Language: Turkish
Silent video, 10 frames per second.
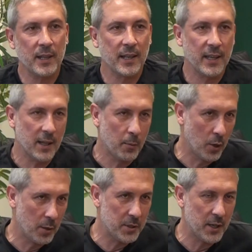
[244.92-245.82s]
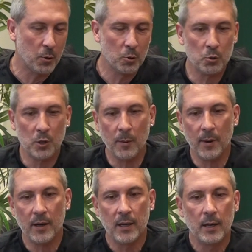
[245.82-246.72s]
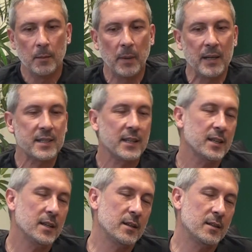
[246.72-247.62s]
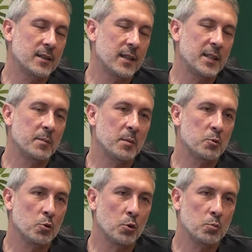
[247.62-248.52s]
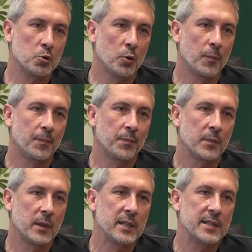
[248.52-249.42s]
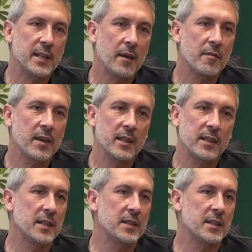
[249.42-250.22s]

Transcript: ederken de böyle bir şey konuştuk ama ben sana dediğim gibi sorum şu. Sevgi